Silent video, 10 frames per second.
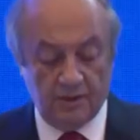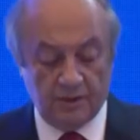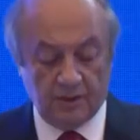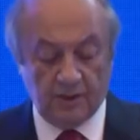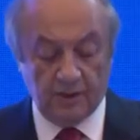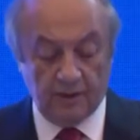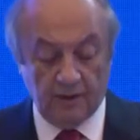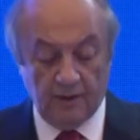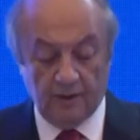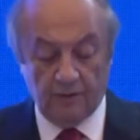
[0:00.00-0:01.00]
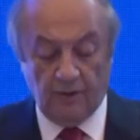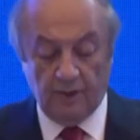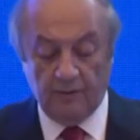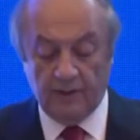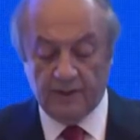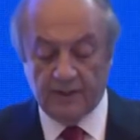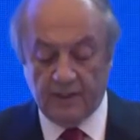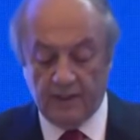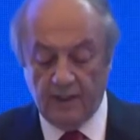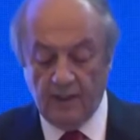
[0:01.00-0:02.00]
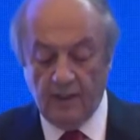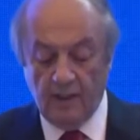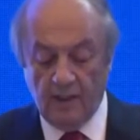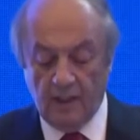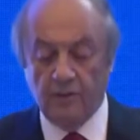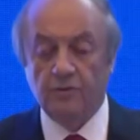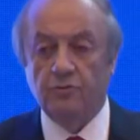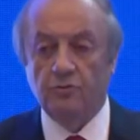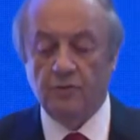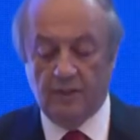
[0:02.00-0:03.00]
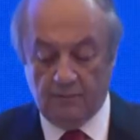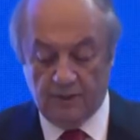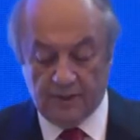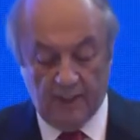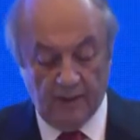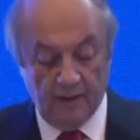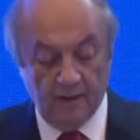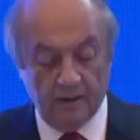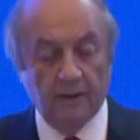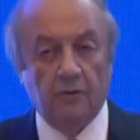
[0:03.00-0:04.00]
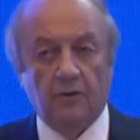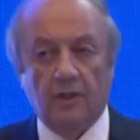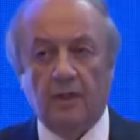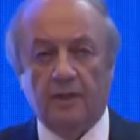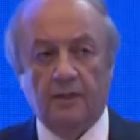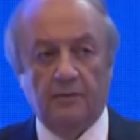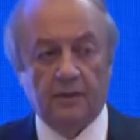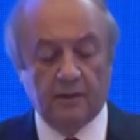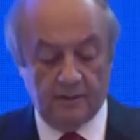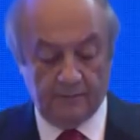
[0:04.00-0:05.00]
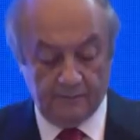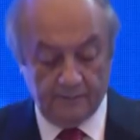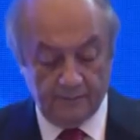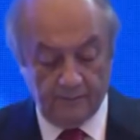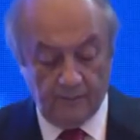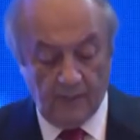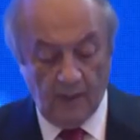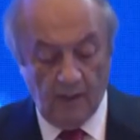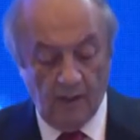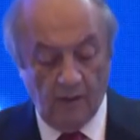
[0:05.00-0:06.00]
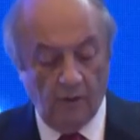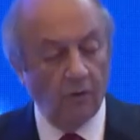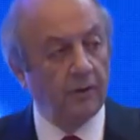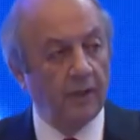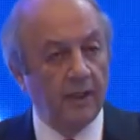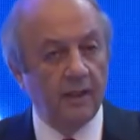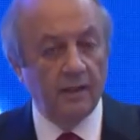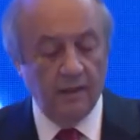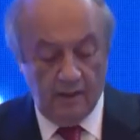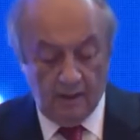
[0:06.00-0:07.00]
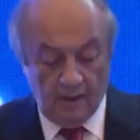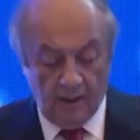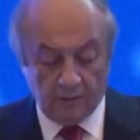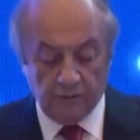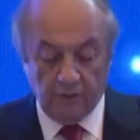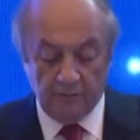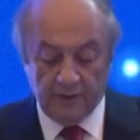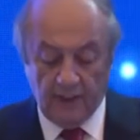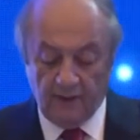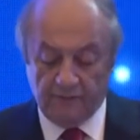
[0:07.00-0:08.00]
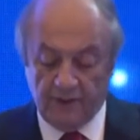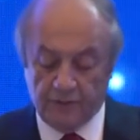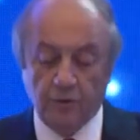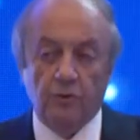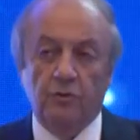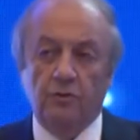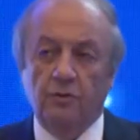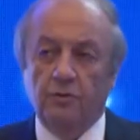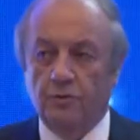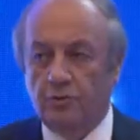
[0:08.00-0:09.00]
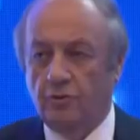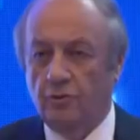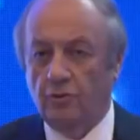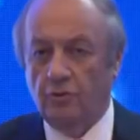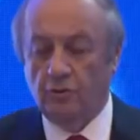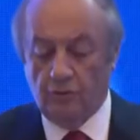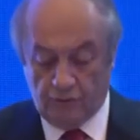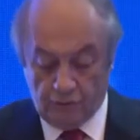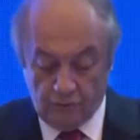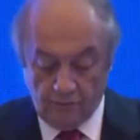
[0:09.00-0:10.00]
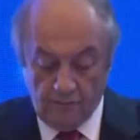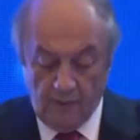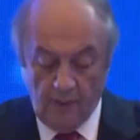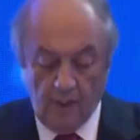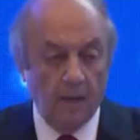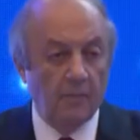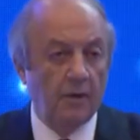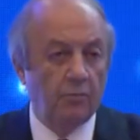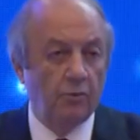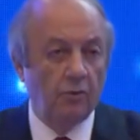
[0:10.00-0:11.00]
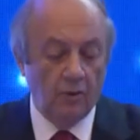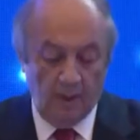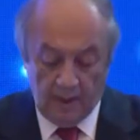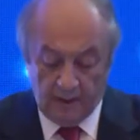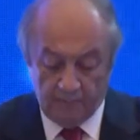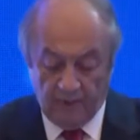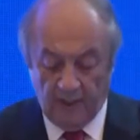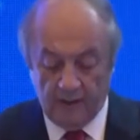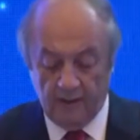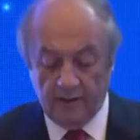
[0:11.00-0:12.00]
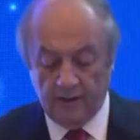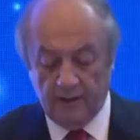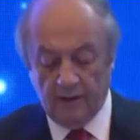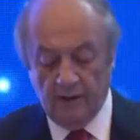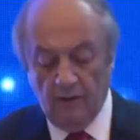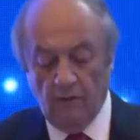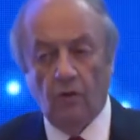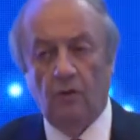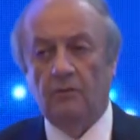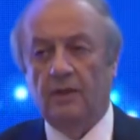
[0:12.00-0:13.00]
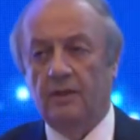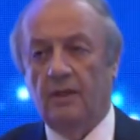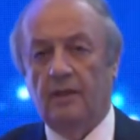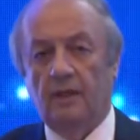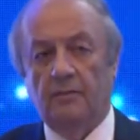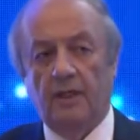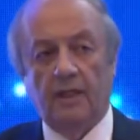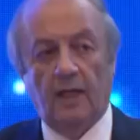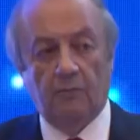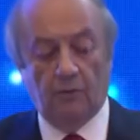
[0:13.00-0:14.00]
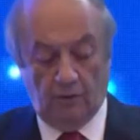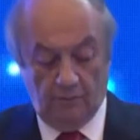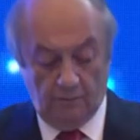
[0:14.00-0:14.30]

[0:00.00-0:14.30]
sıkıntılı dönemin izlerini henüz üzerimizden tam olarak atamadık. Örneğin ekonomide enflasyonun düştüğünü görüyoruz. Ama bu hayat pahalılığının olmadığı anlamına gelmiyor.